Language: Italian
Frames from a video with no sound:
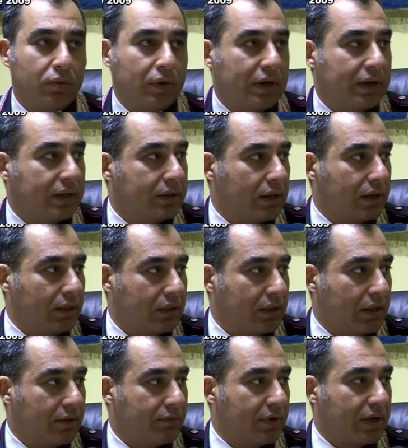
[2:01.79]
quelle
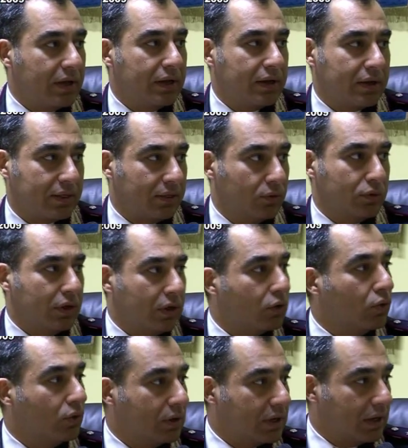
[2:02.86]
direttive in azioni
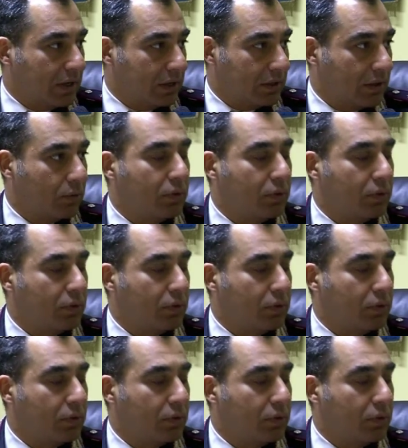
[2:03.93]
concrete,